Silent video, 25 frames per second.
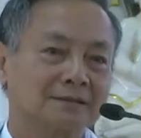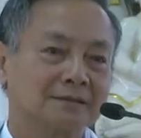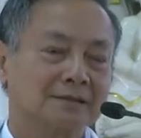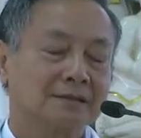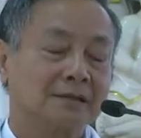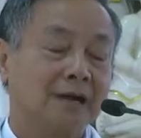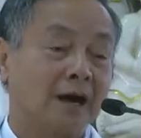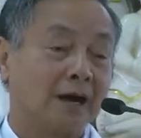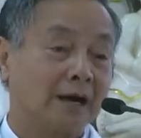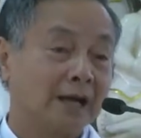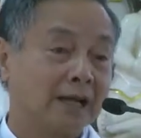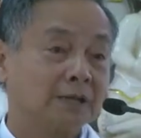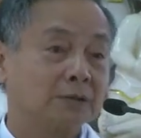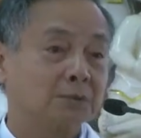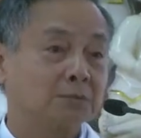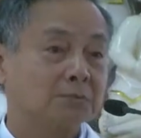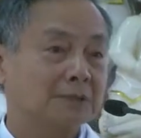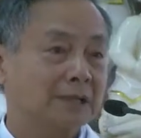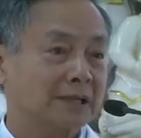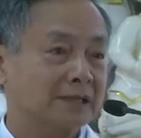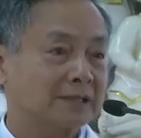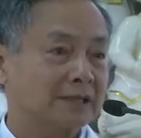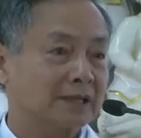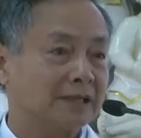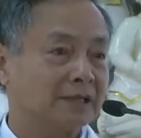Ở đây chúng
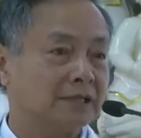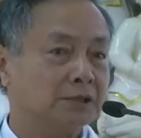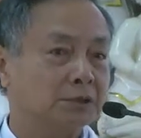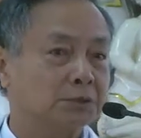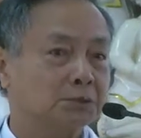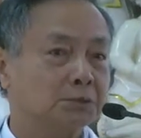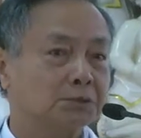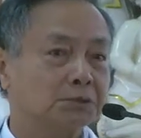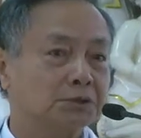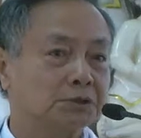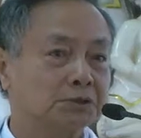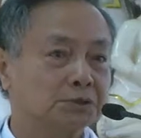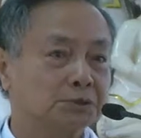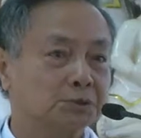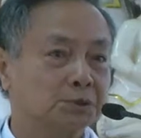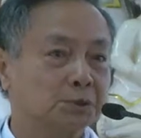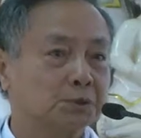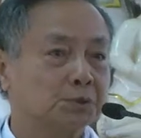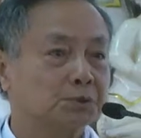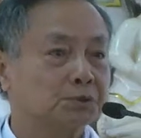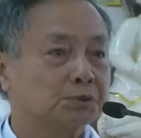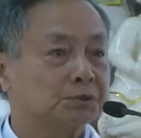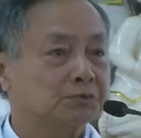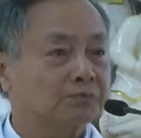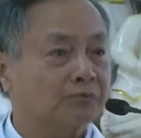ta thấy Chúa
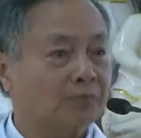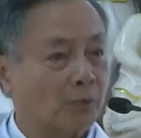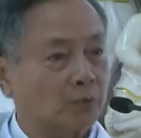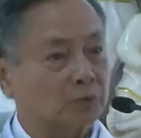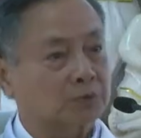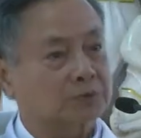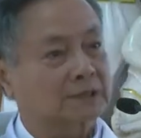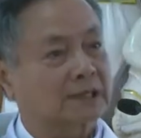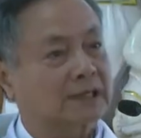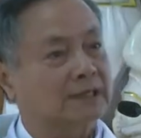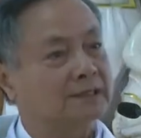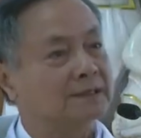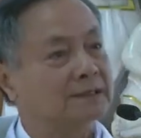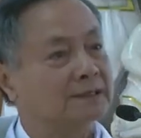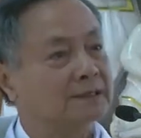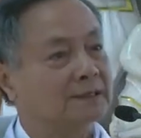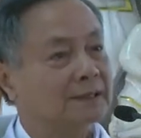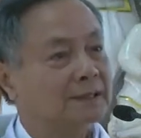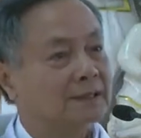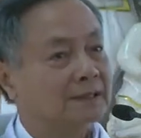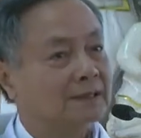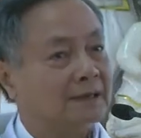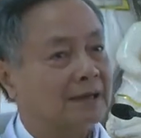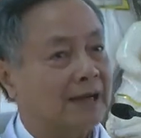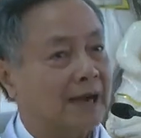Giêsu phục sinh
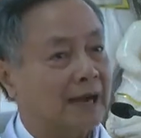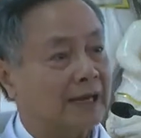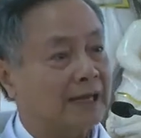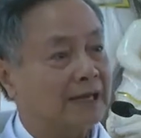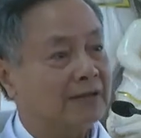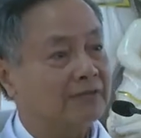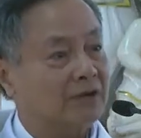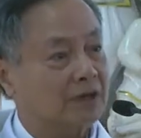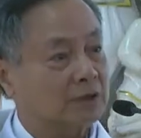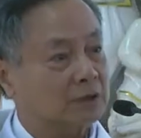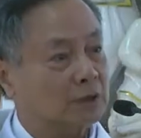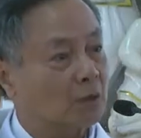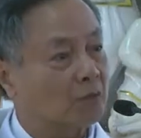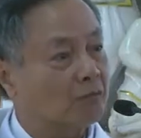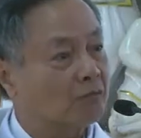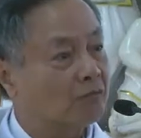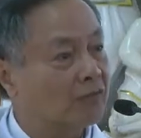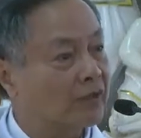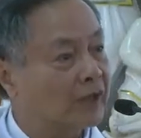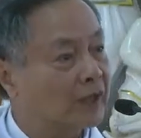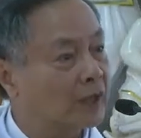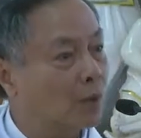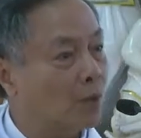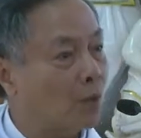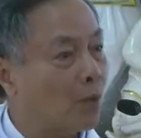là Ngài đi vào trong
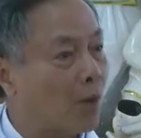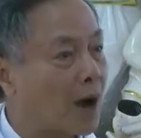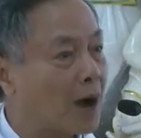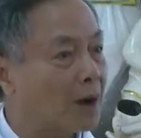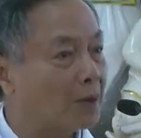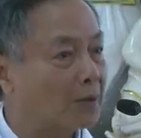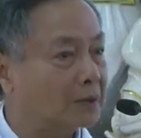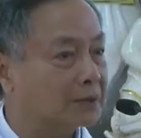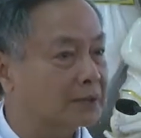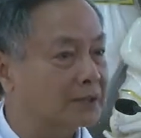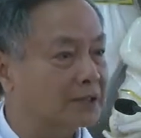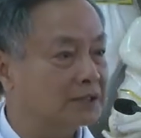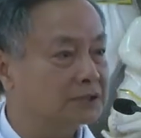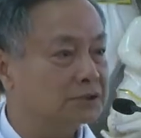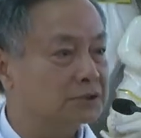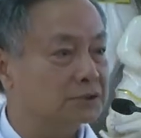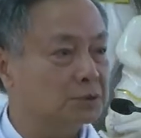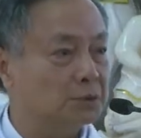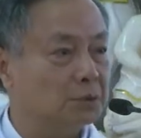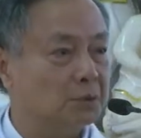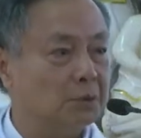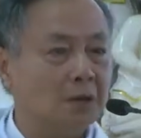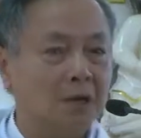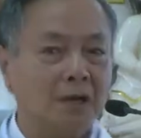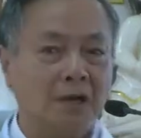vinh quang của Thiên
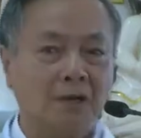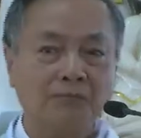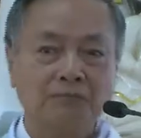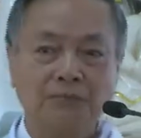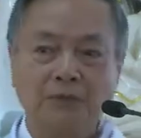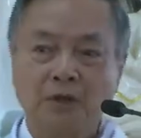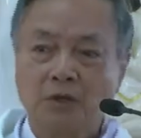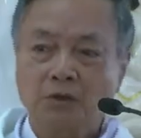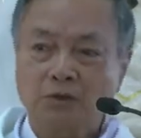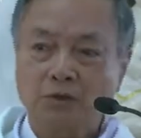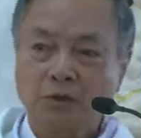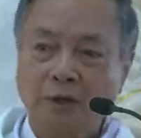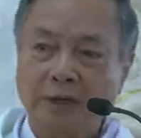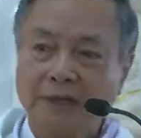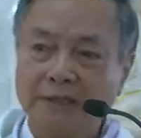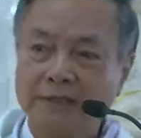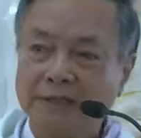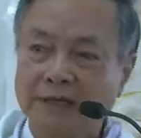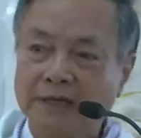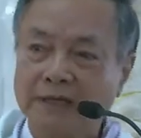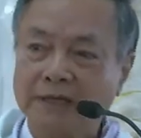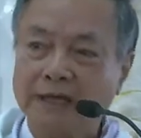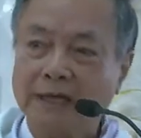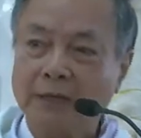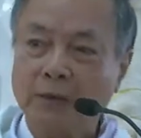Chúa cho nên
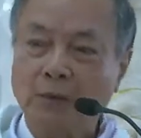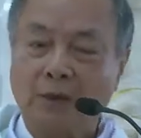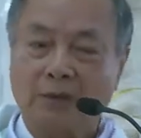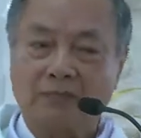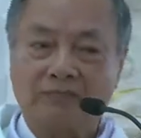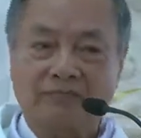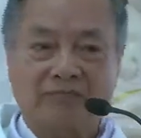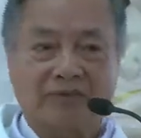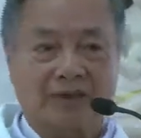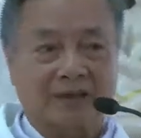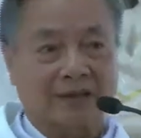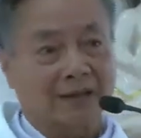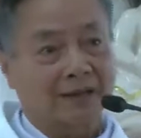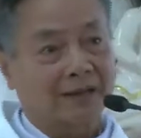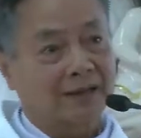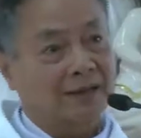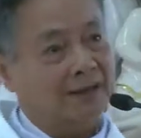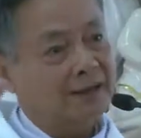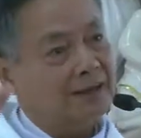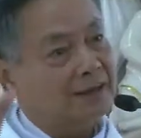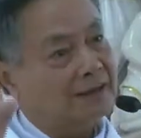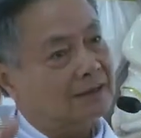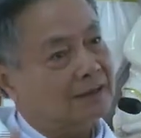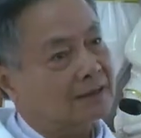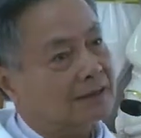những cái định luật vật
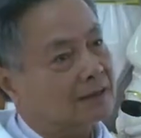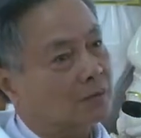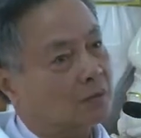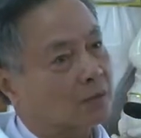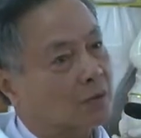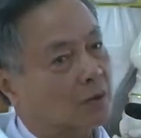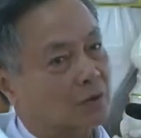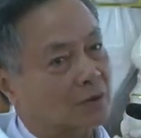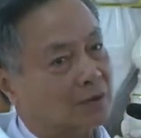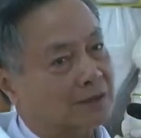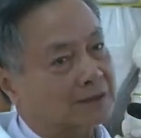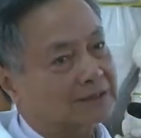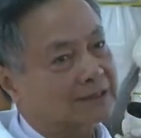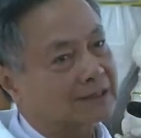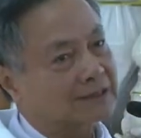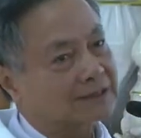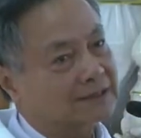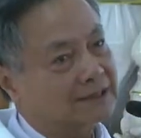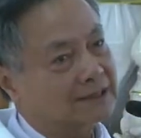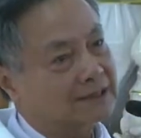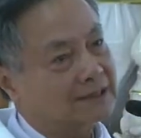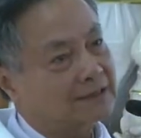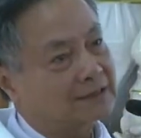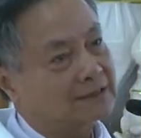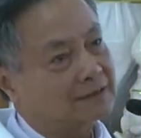lý đấy nó không còn có giá
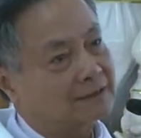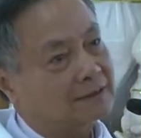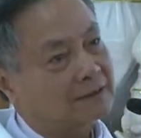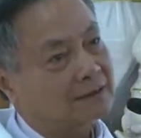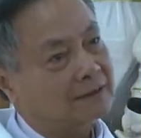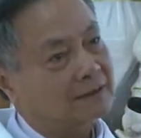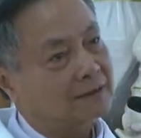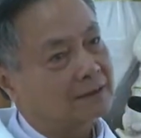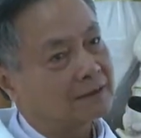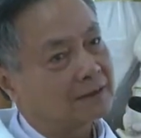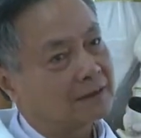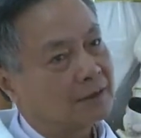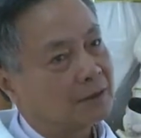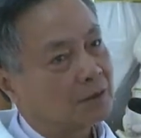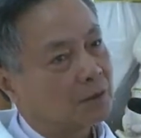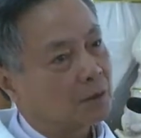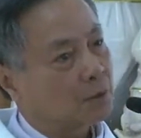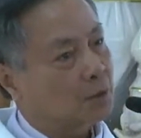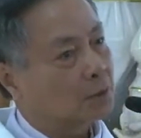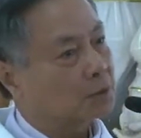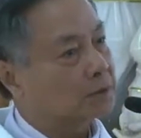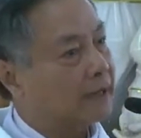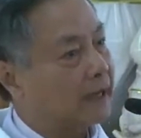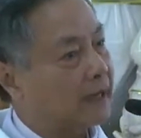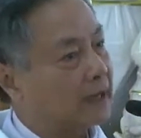trị nữa.
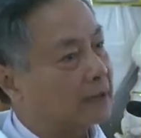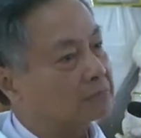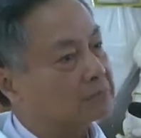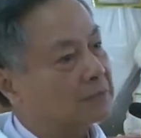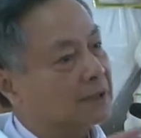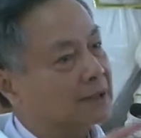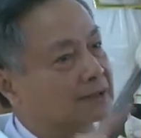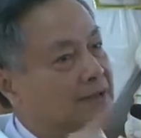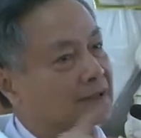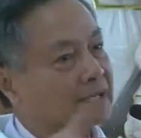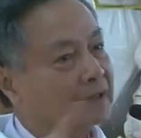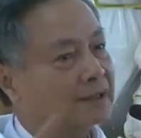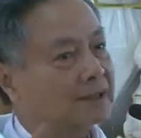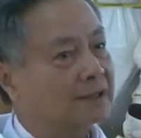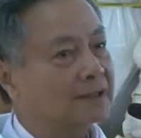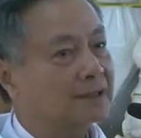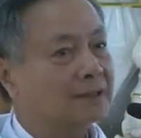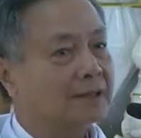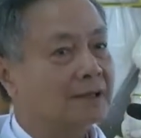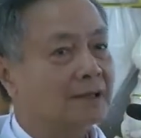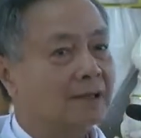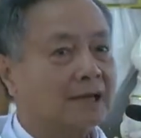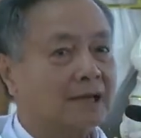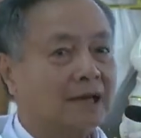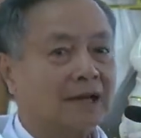Cụ thể chúng ta thấy
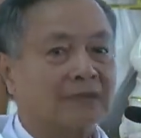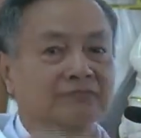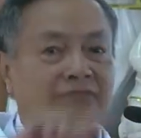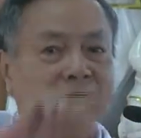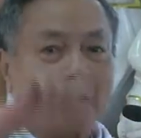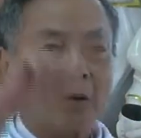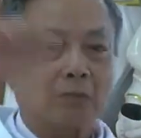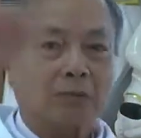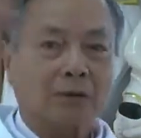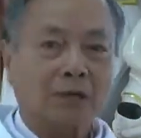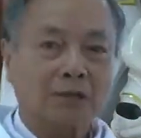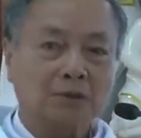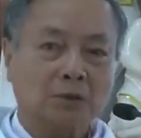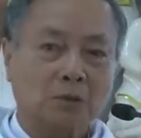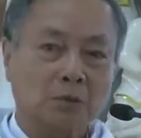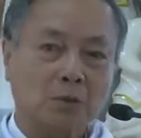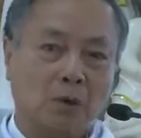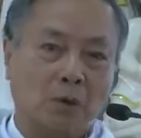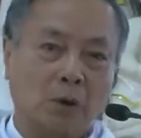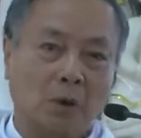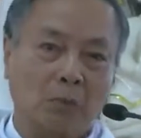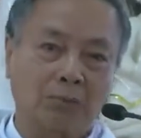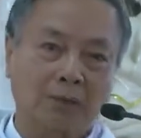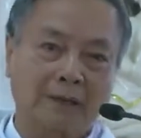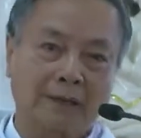căn phòng các tông
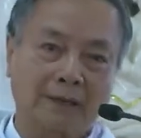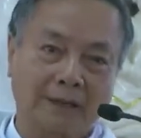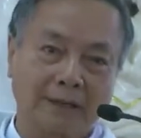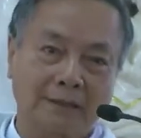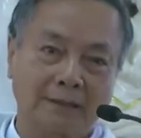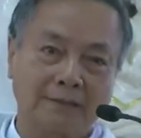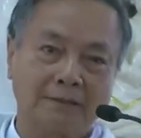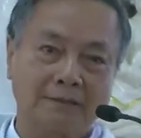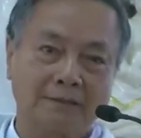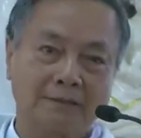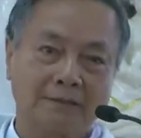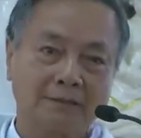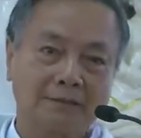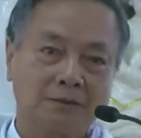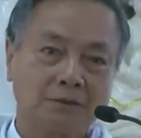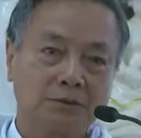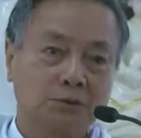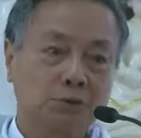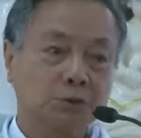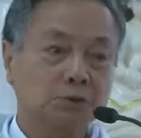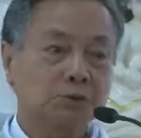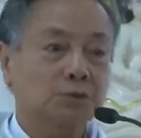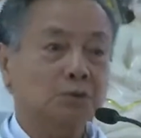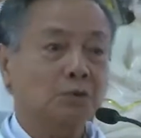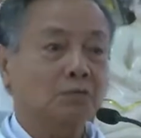đồ đóng kín,
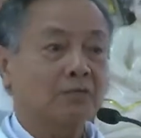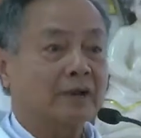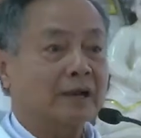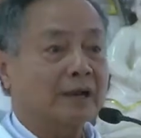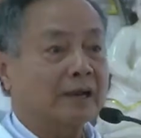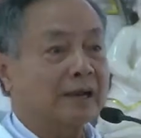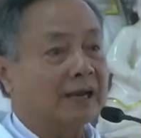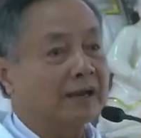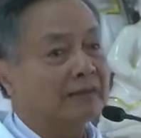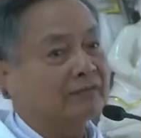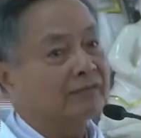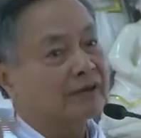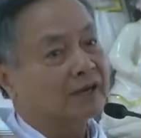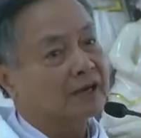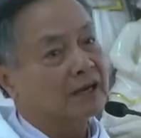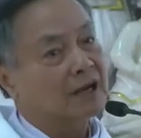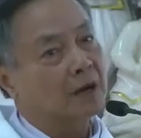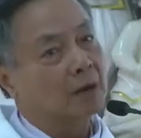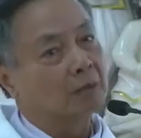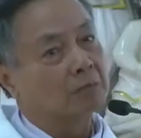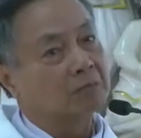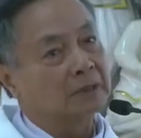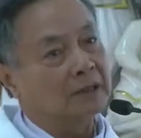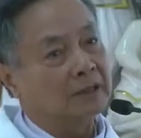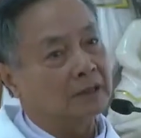Chúa Giêsu vẫn đến với các
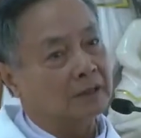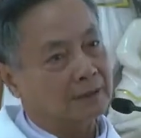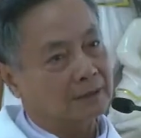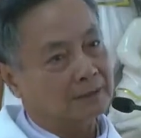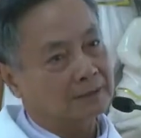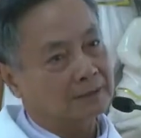ông được.